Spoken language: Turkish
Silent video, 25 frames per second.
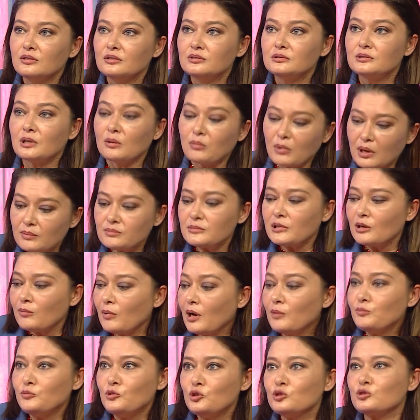Tamam
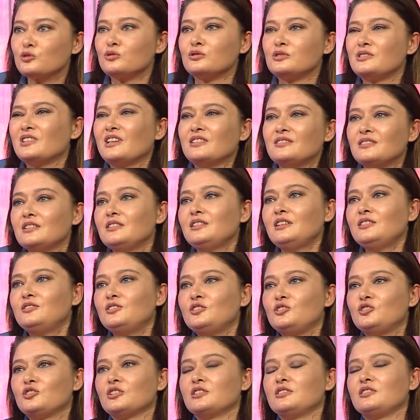tamam diyorsun sen de ne
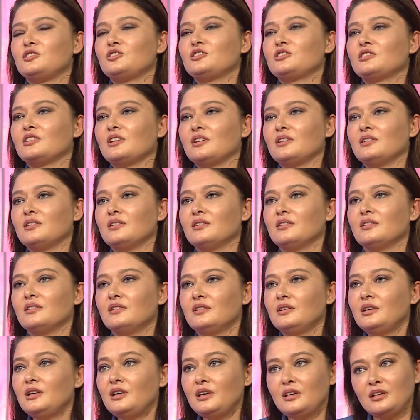diyeceksin işte.
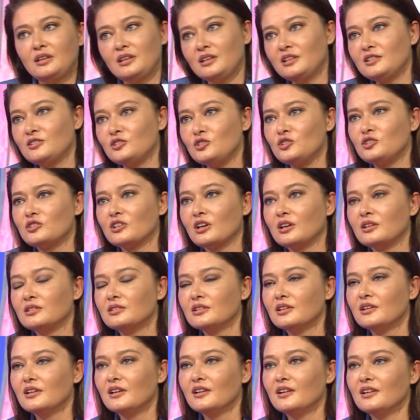He he diyeceğim. Ne
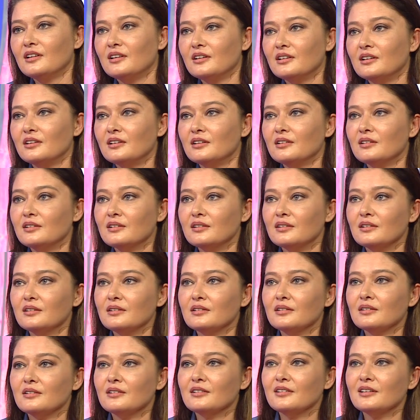yapıyorsunuz? En
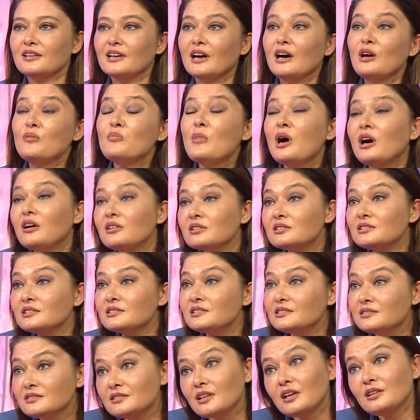çok en eğlendiğin. Ama
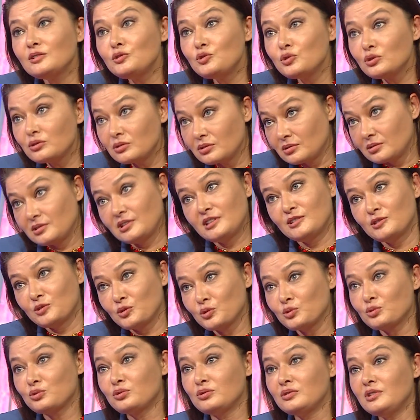arkasından çok
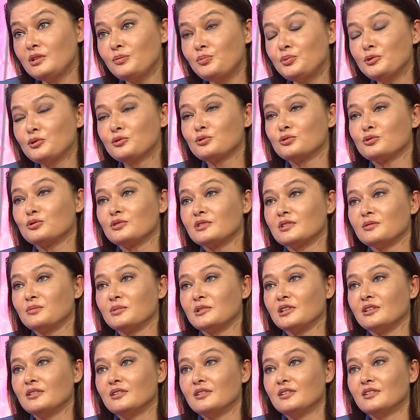dedikodusunu yapıyoruz tabii.